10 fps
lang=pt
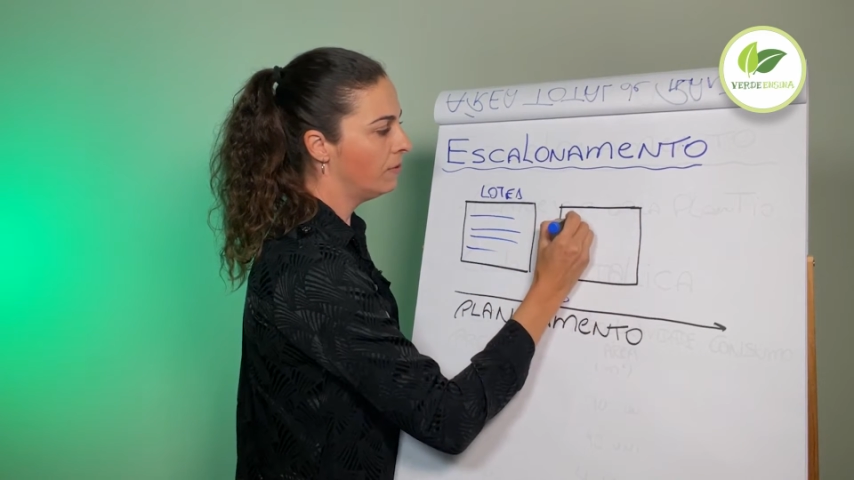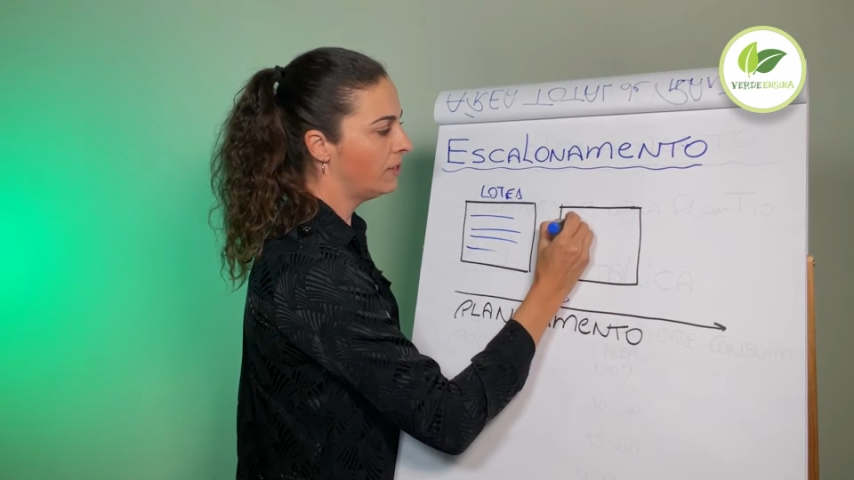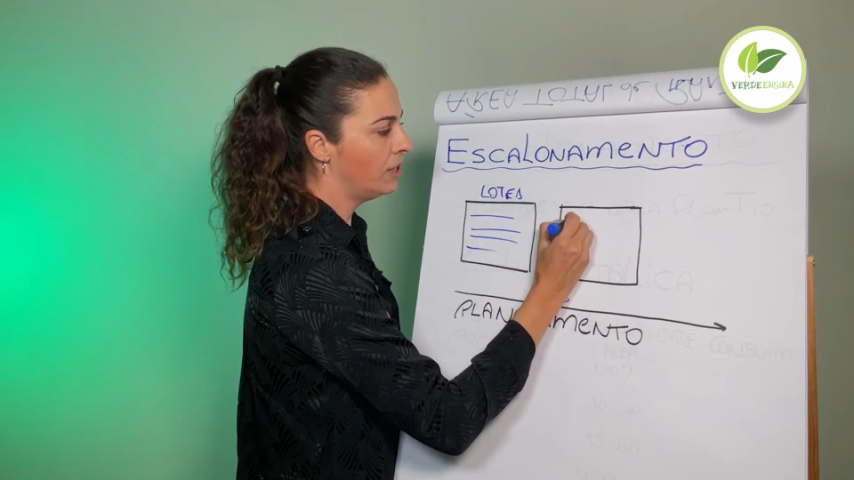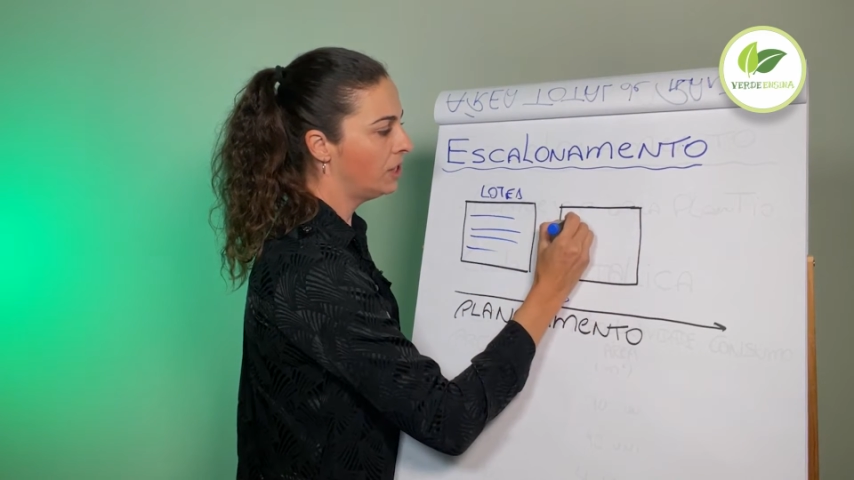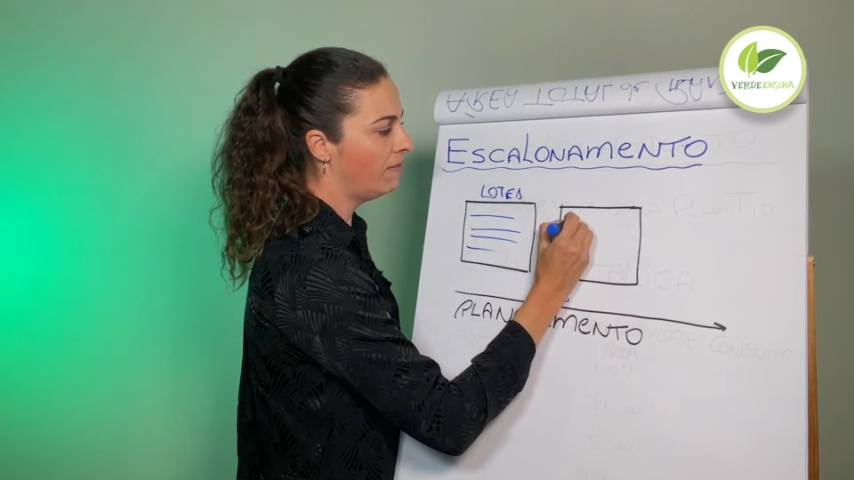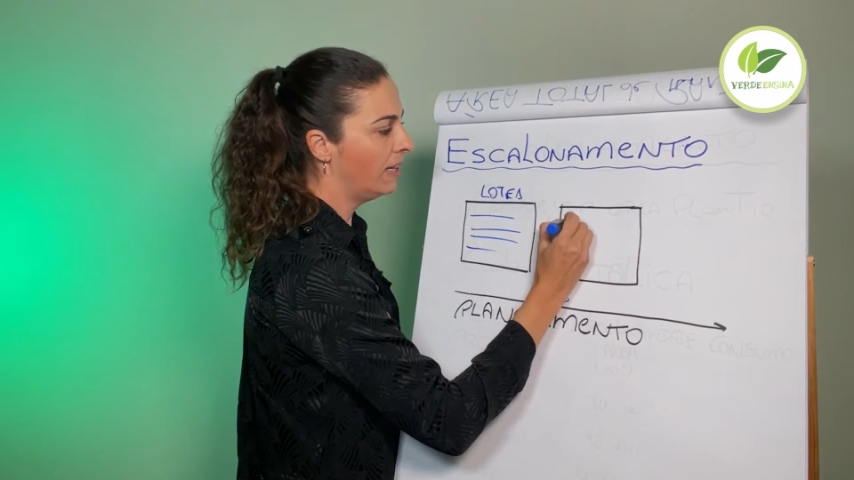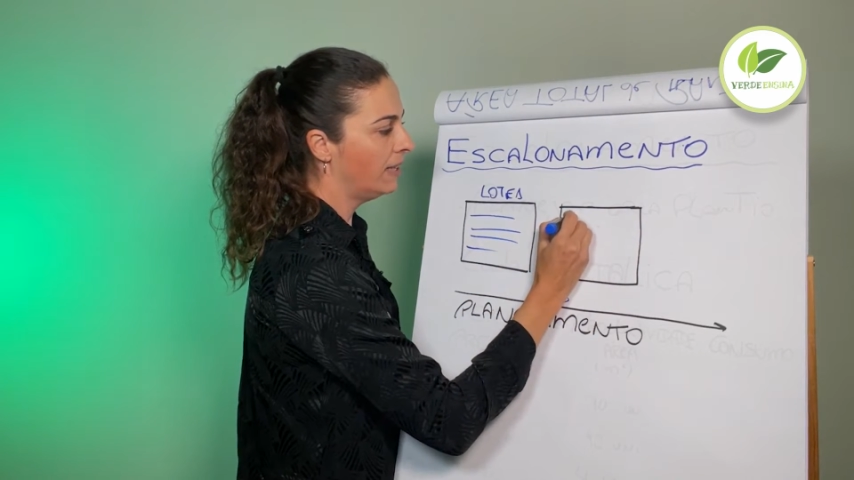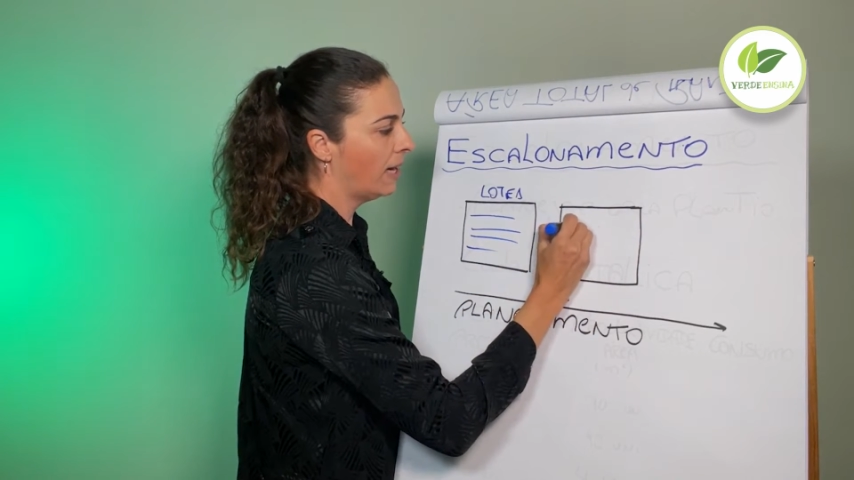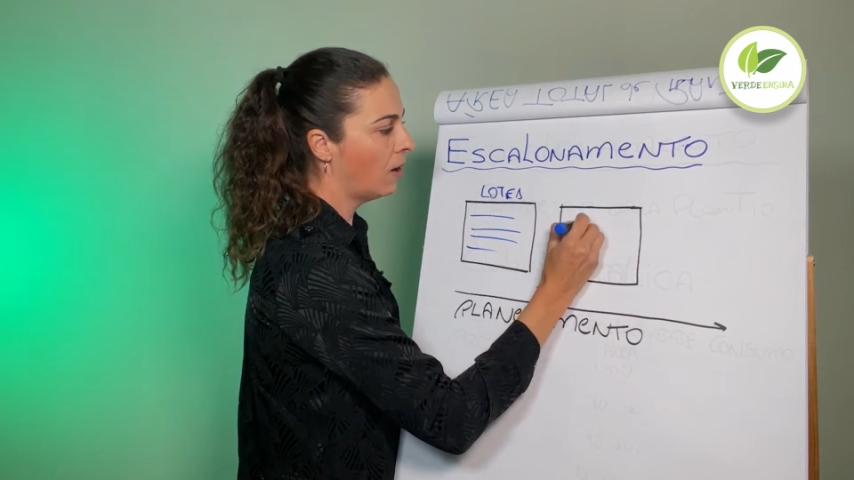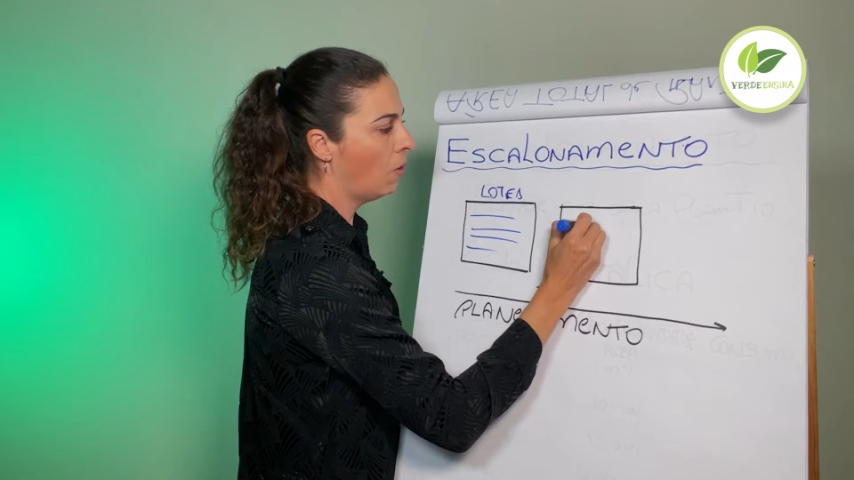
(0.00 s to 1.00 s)
você já vai
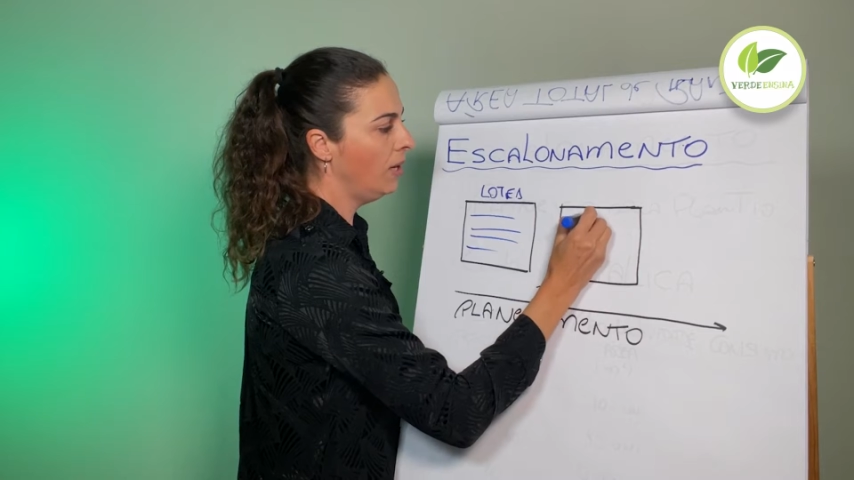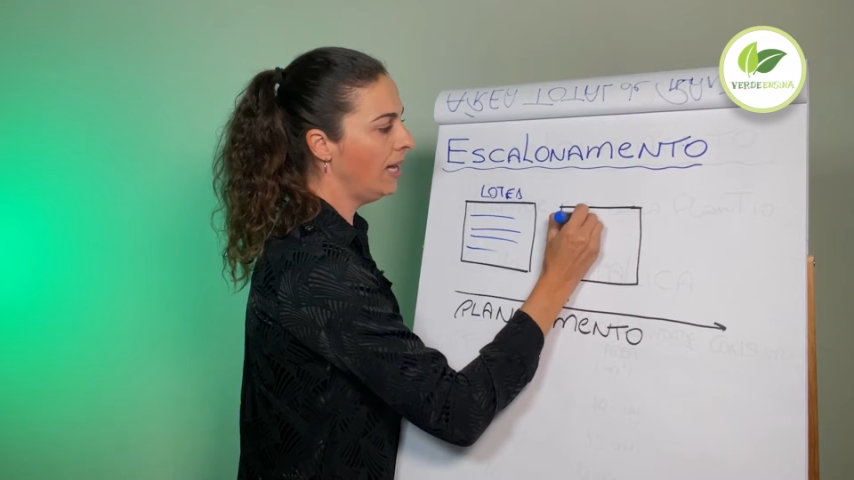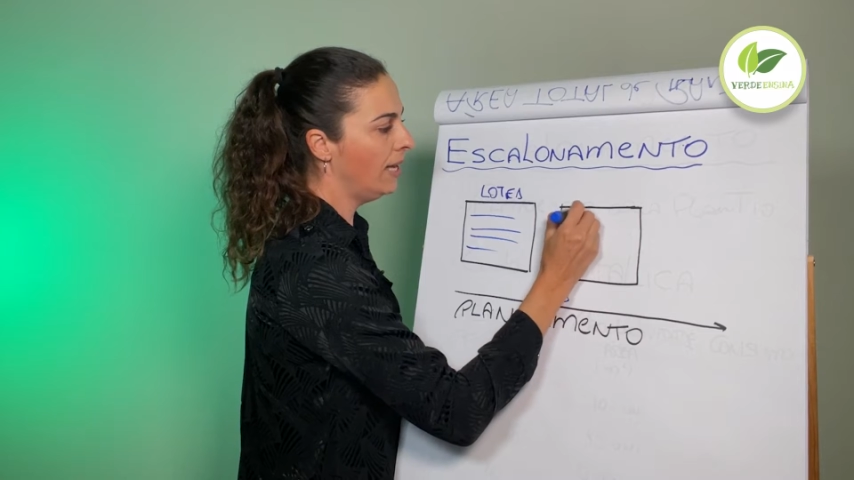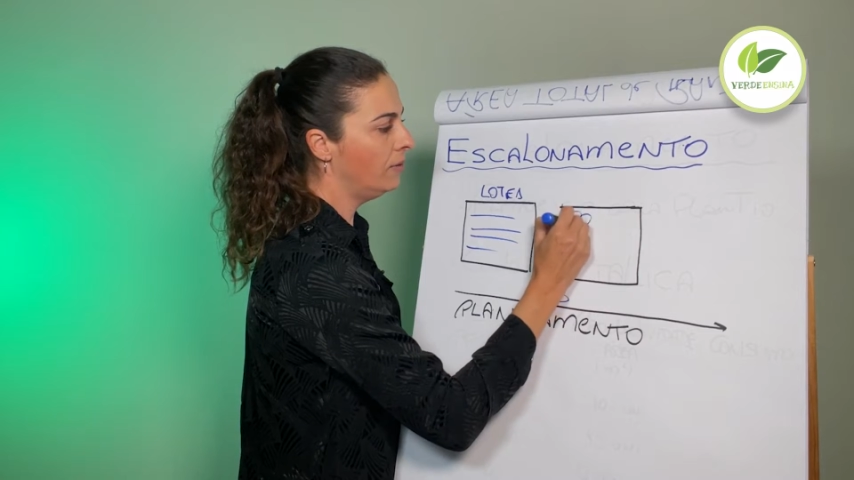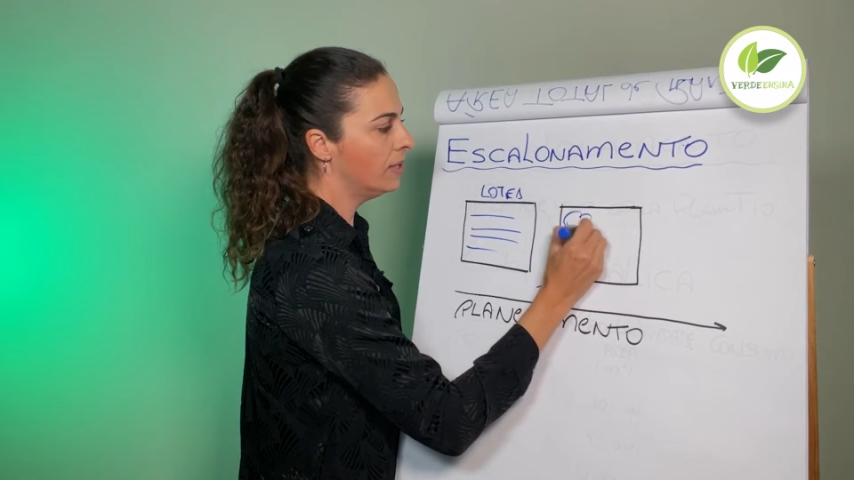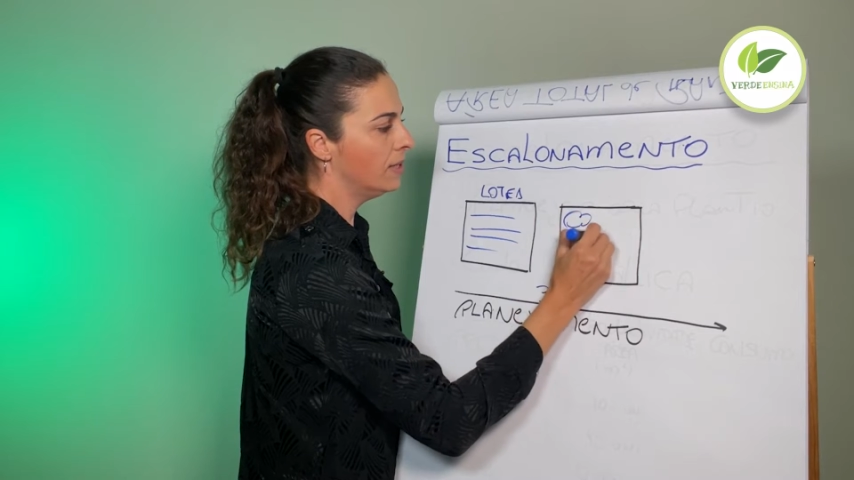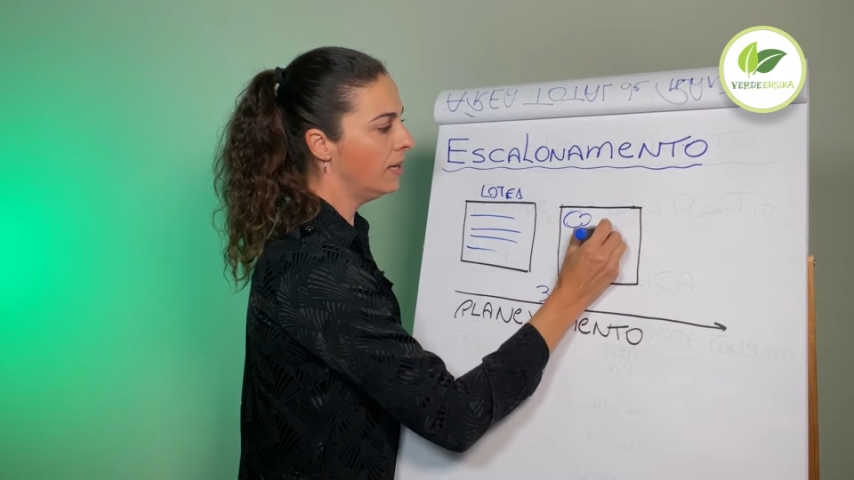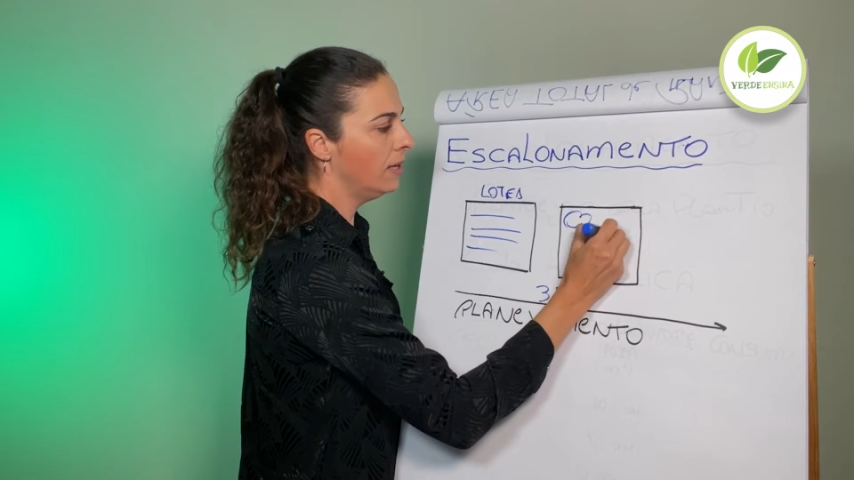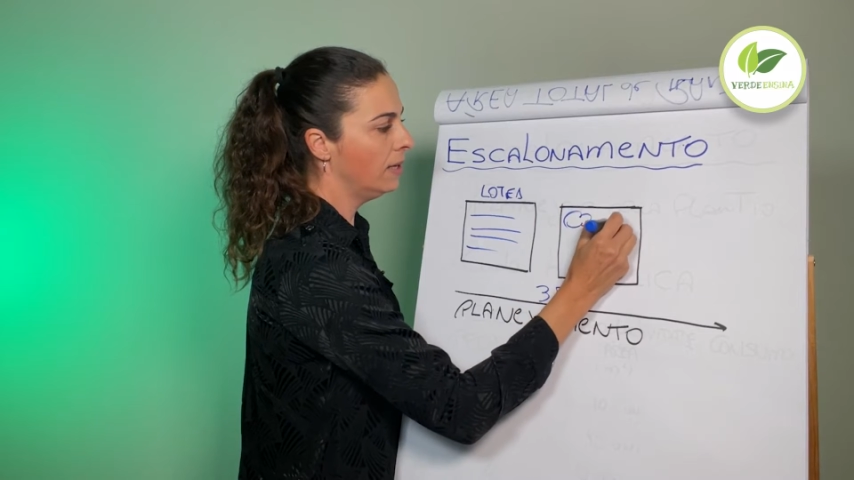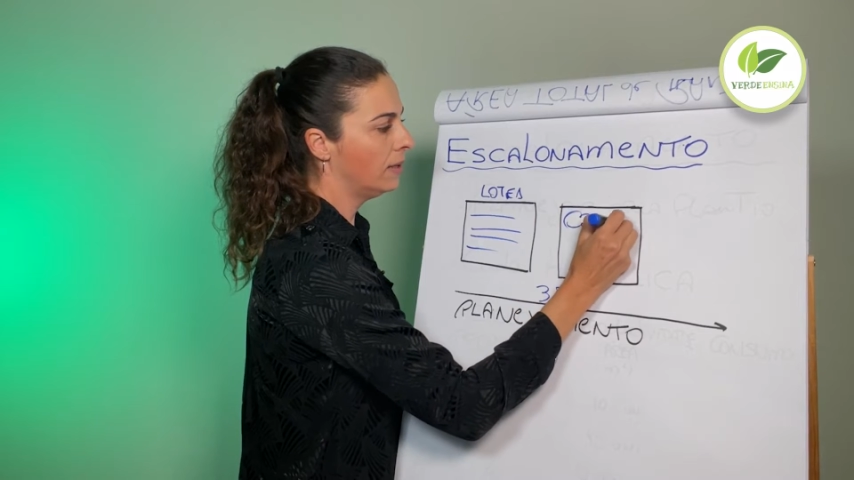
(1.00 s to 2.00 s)
estar tá colhendo esse
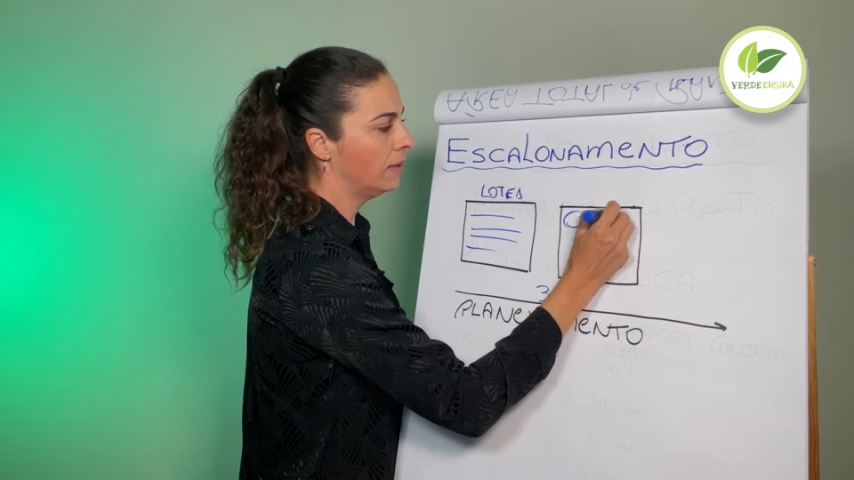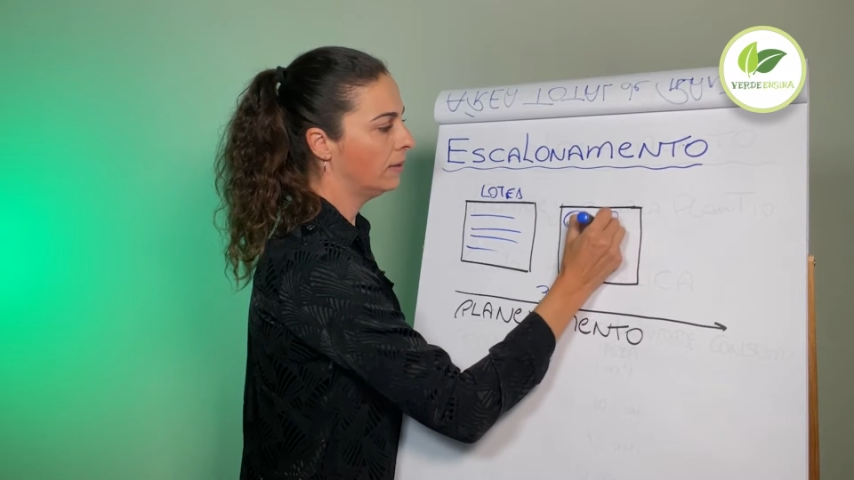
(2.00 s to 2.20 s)
daqui,